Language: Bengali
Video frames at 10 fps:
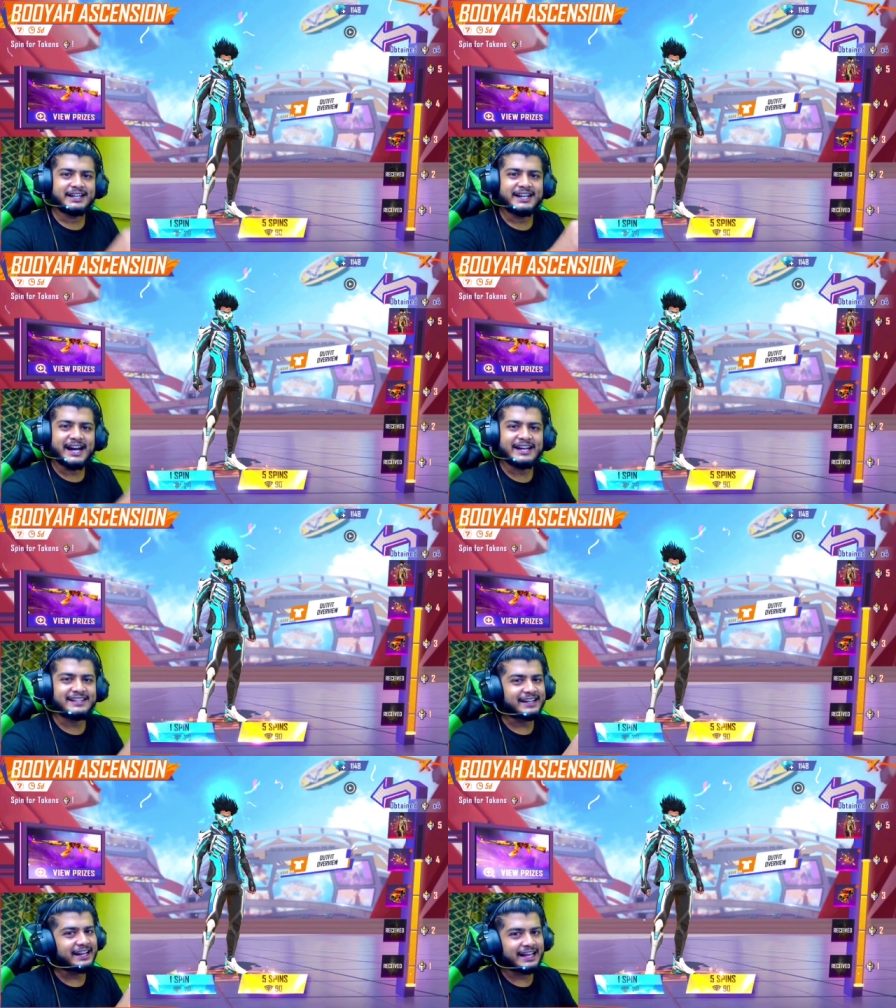গাইজ
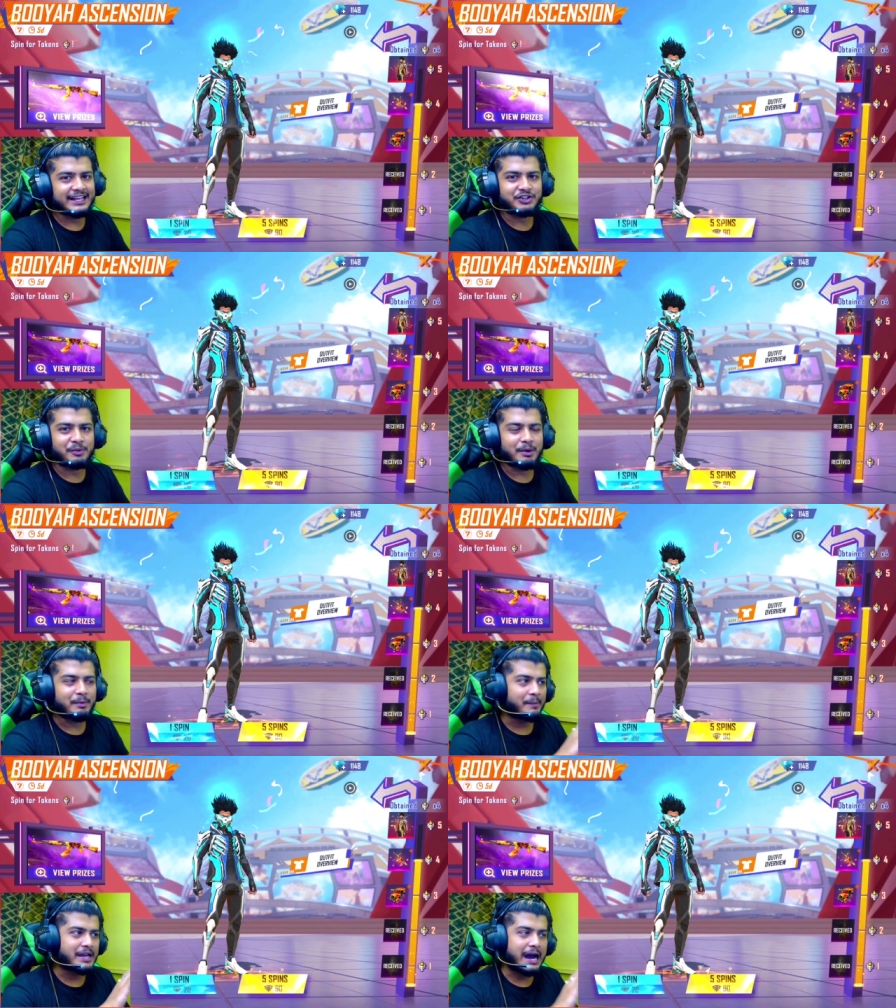এটা লাস্ট টপ আপ
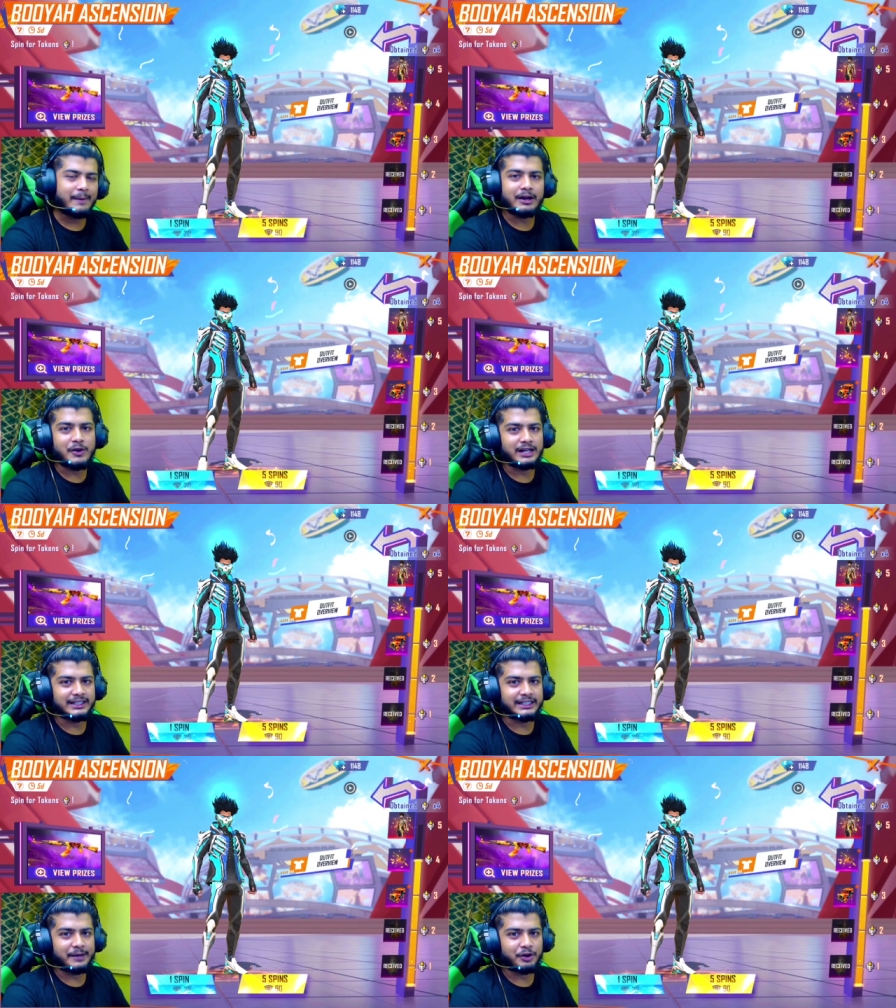আমি আবারও
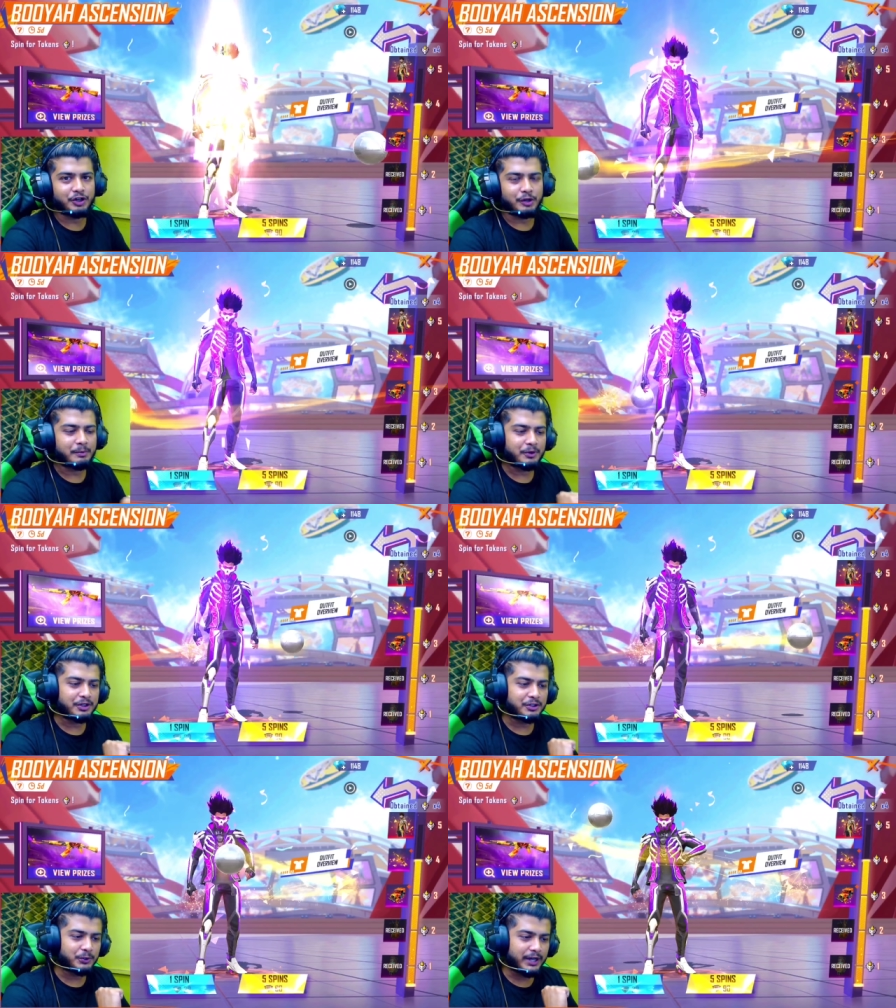হাজার ডায়মন্ড টপ আপ
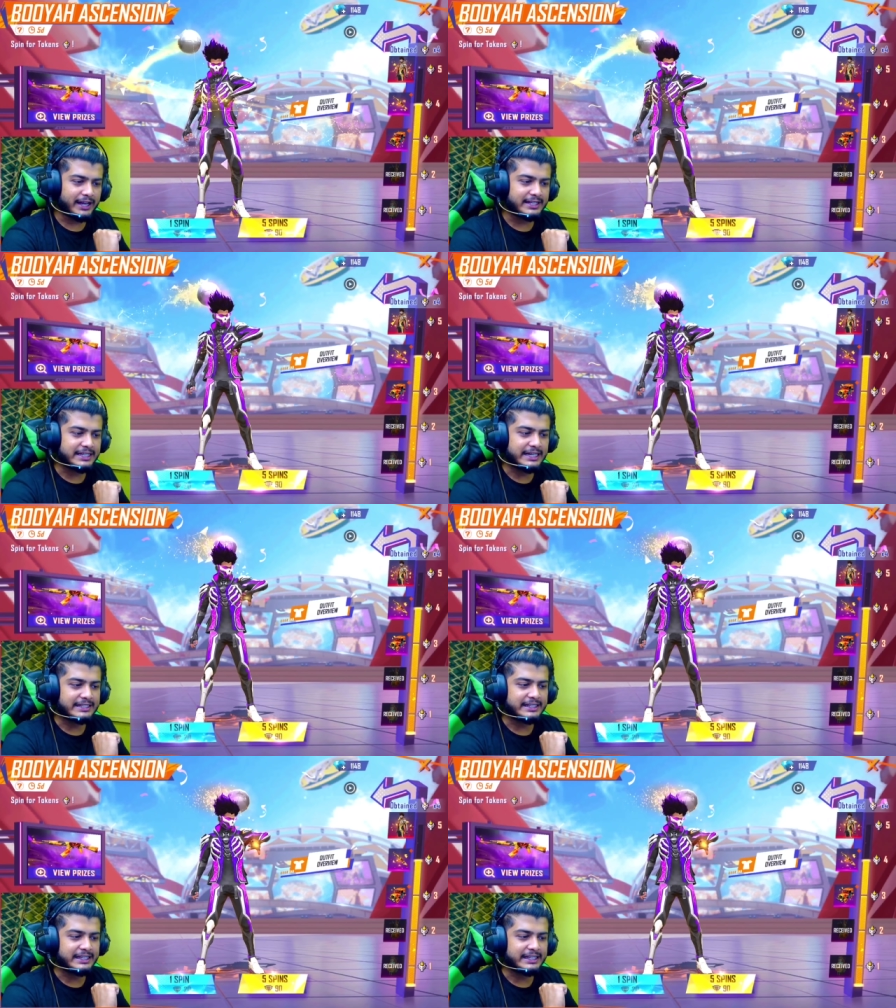করেছি তো গাইজ লেটস সি